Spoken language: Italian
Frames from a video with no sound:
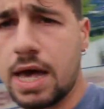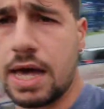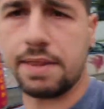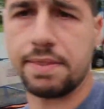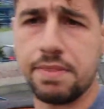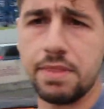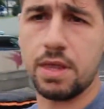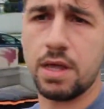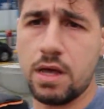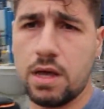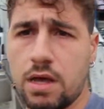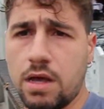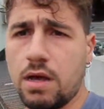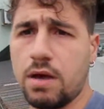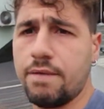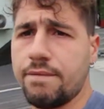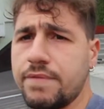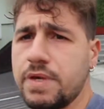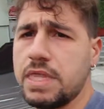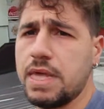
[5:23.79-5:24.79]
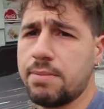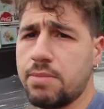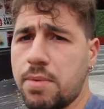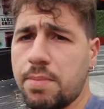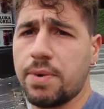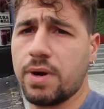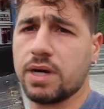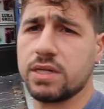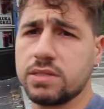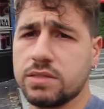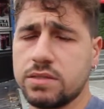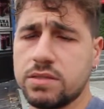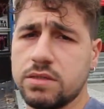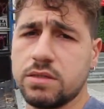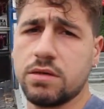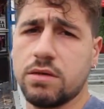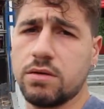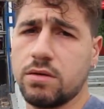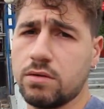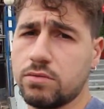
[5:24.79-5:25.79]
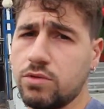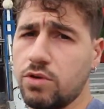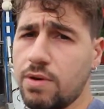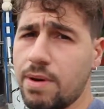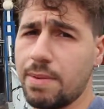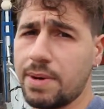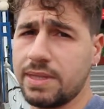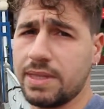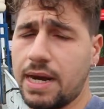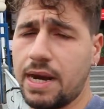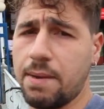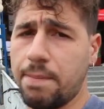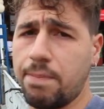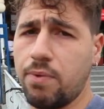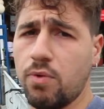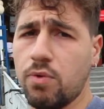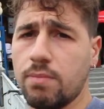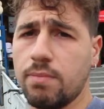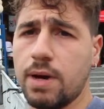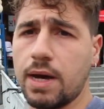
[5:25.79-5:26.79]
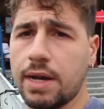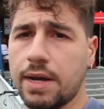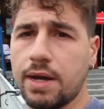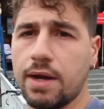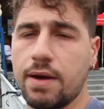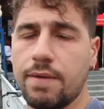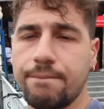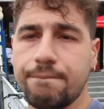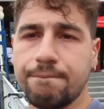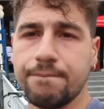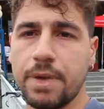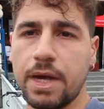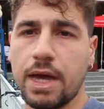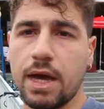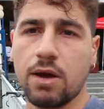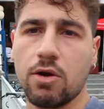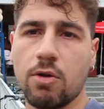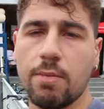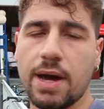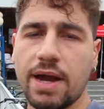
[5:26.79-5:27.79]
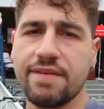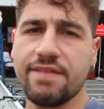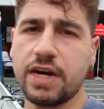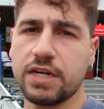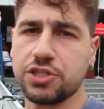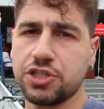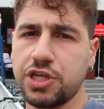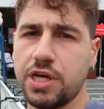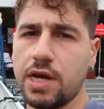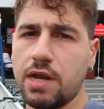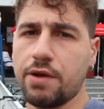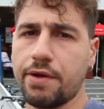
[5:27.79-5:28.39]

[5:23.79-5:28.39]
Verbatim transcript: E uh, vediamo un pochettino dove prendere il Pullman, eh, come arrivarci e